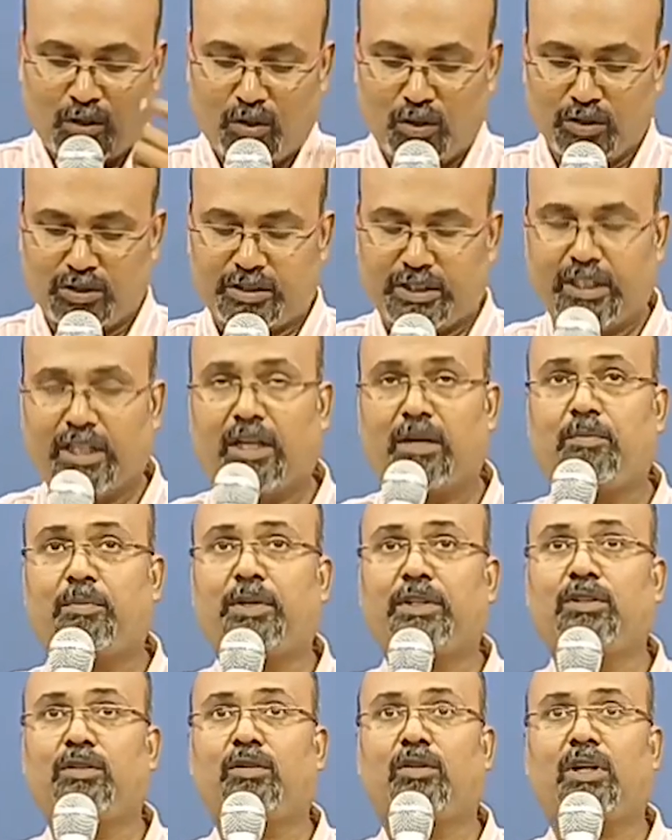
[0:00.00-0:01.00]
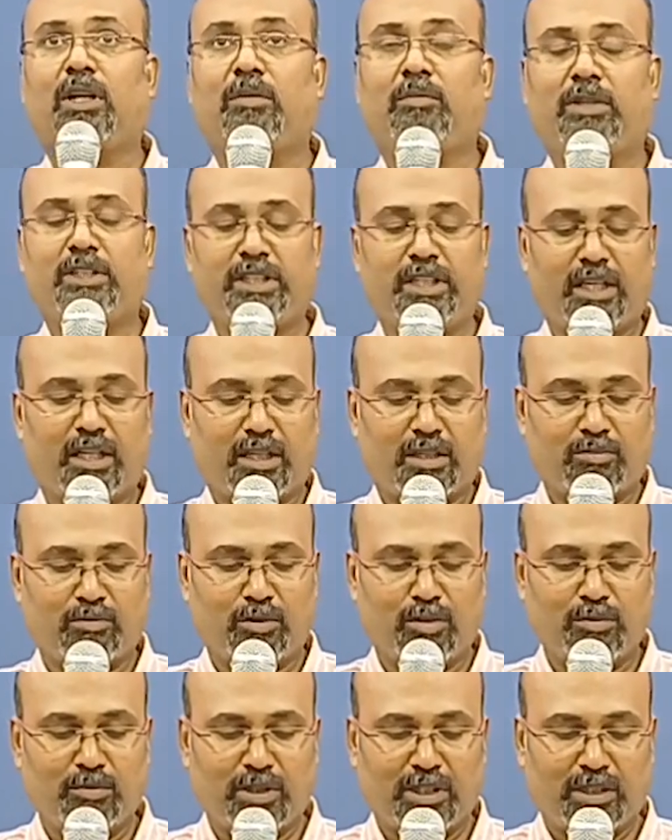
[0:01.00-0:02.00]
ஓசியா பதினோராம் அதிகாரம்
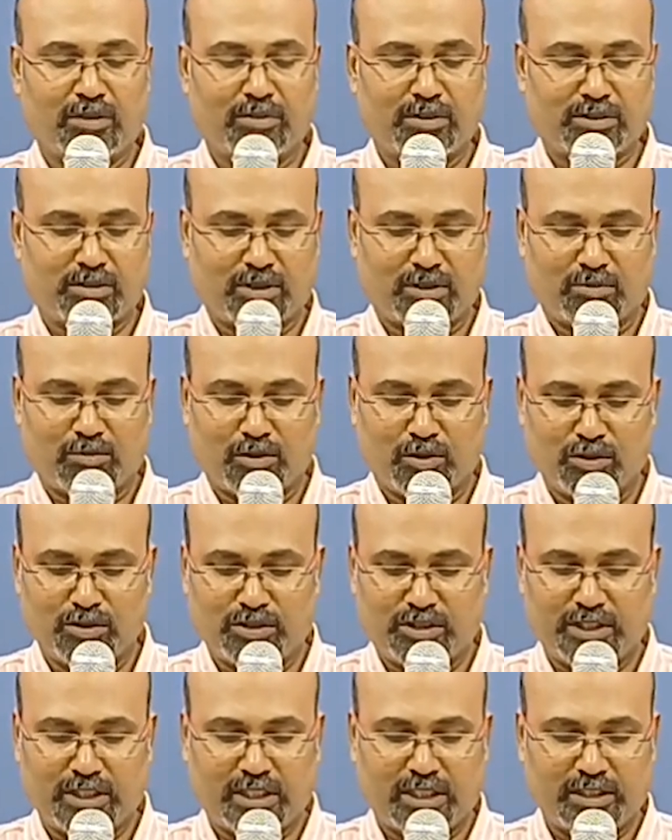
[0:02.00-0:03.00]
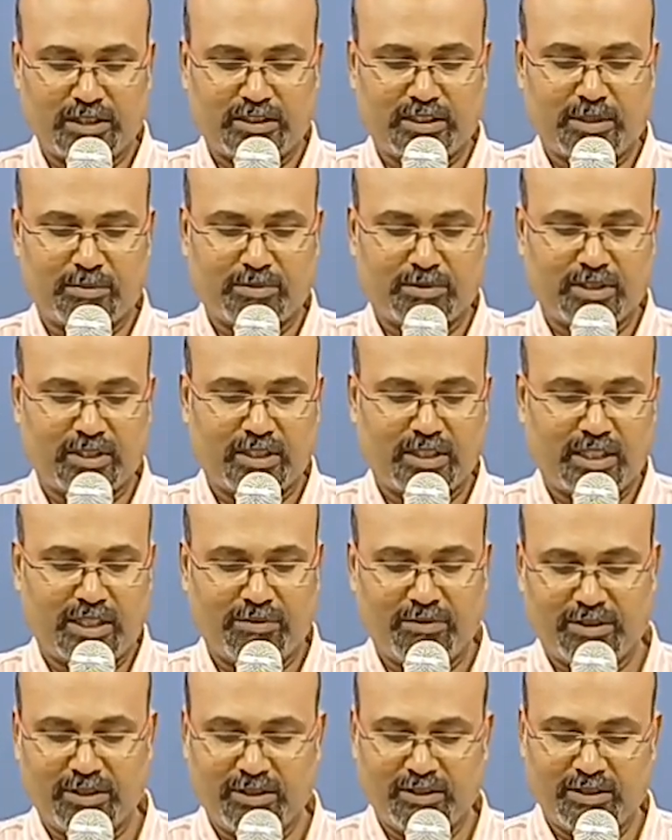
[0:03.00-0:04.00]
ஒன்பதாம் வசனம் ஓசியா சாப்டர்
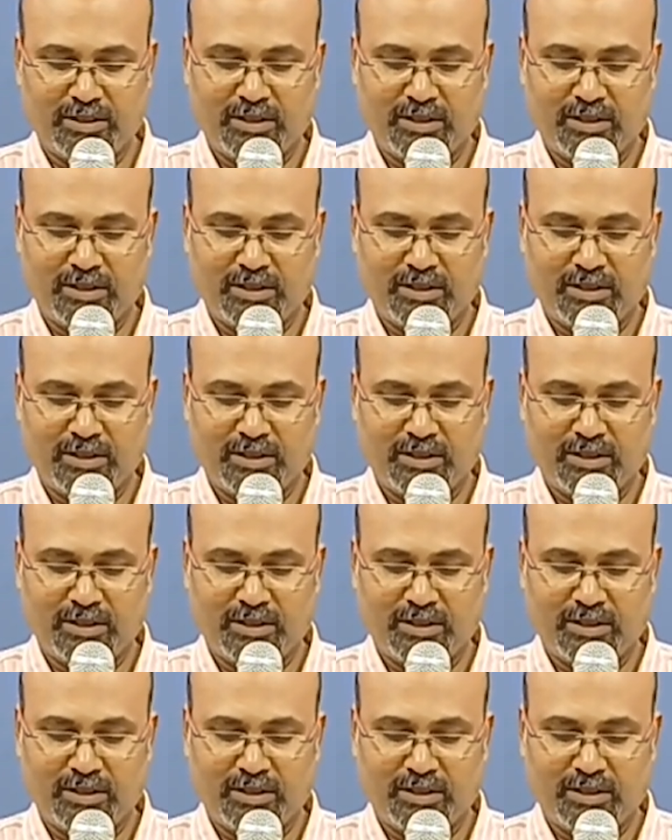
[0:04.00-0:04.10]
லெவன்